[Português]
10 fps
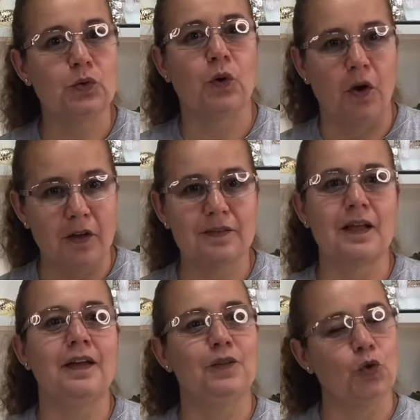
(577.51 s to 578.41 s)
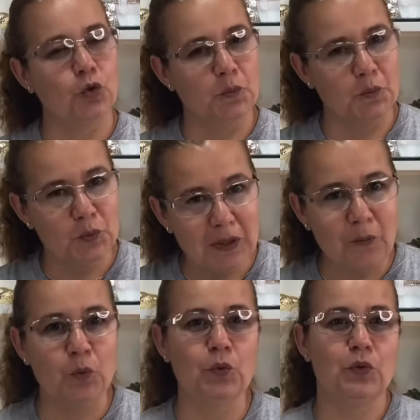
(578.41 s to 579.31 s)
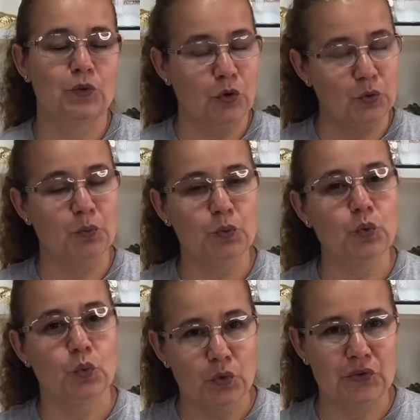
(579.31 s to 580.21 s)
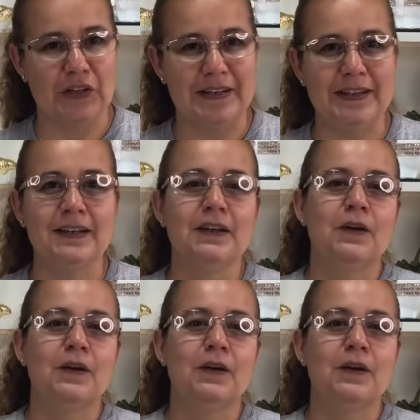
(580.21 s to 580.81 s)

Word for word: gosta e todo mundo, todo mundo usa, né?